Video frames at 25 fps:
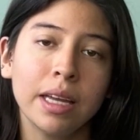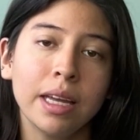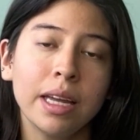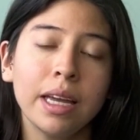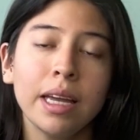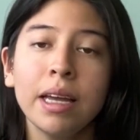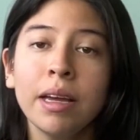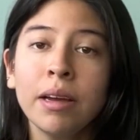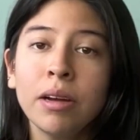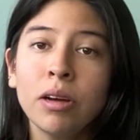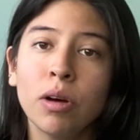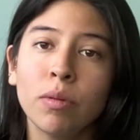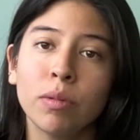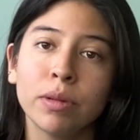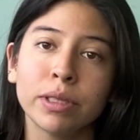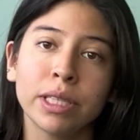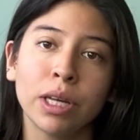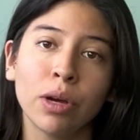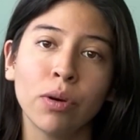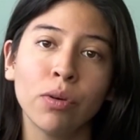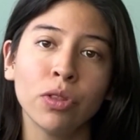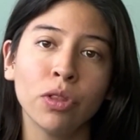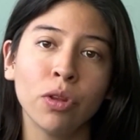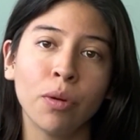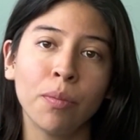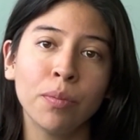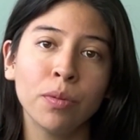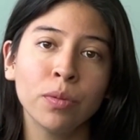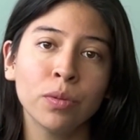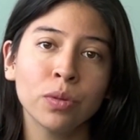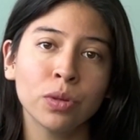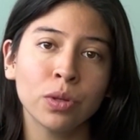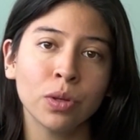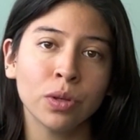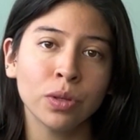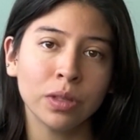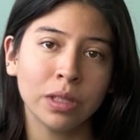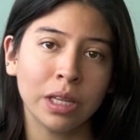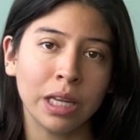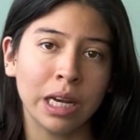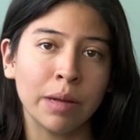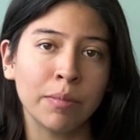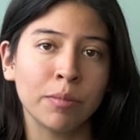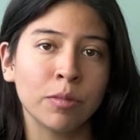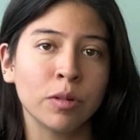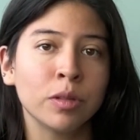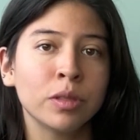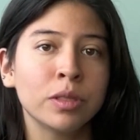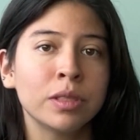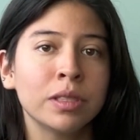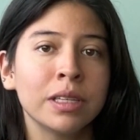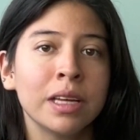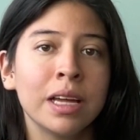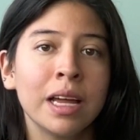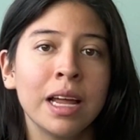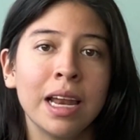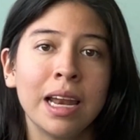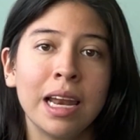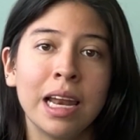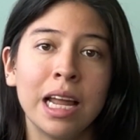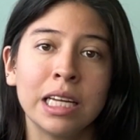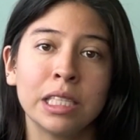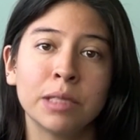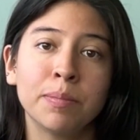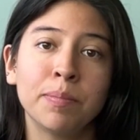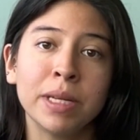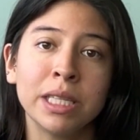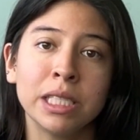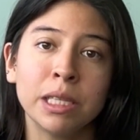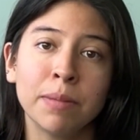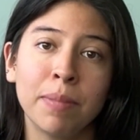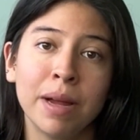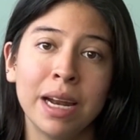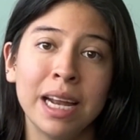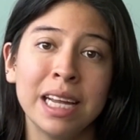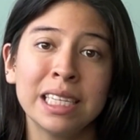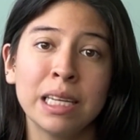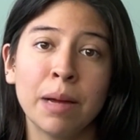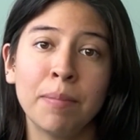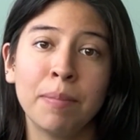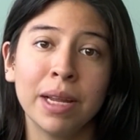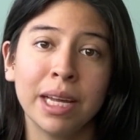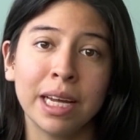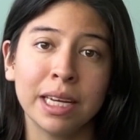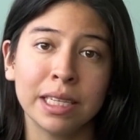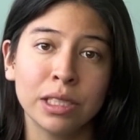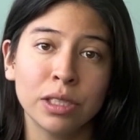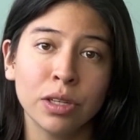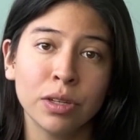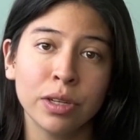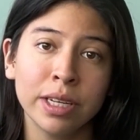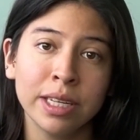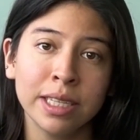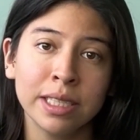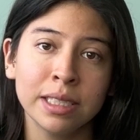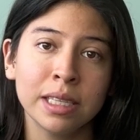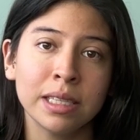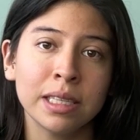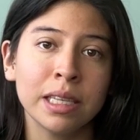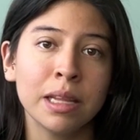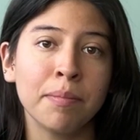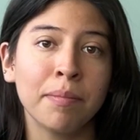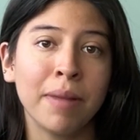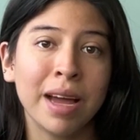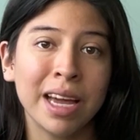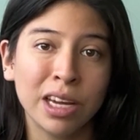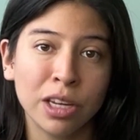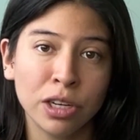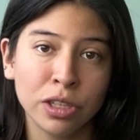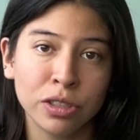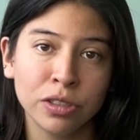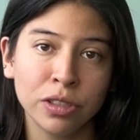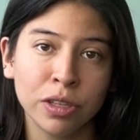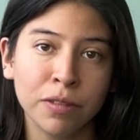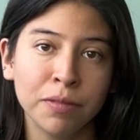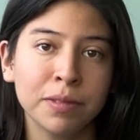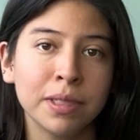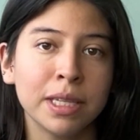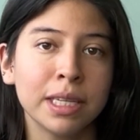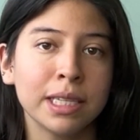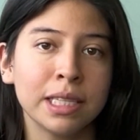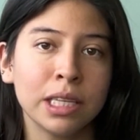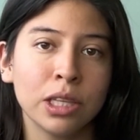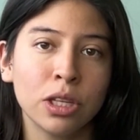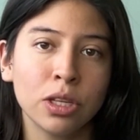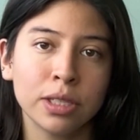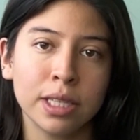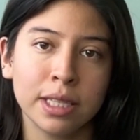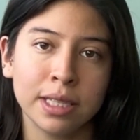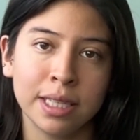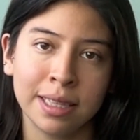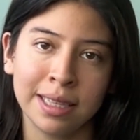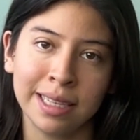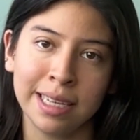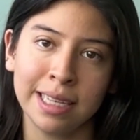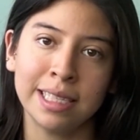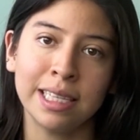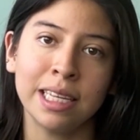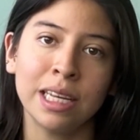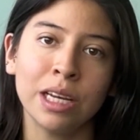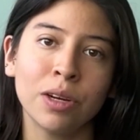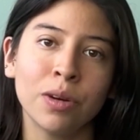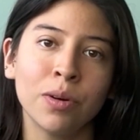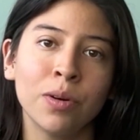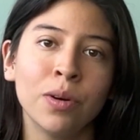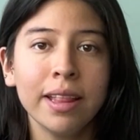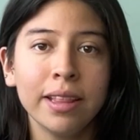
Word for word: y como segundo punto tenemos las principales aplicaciones de Microsoft 365.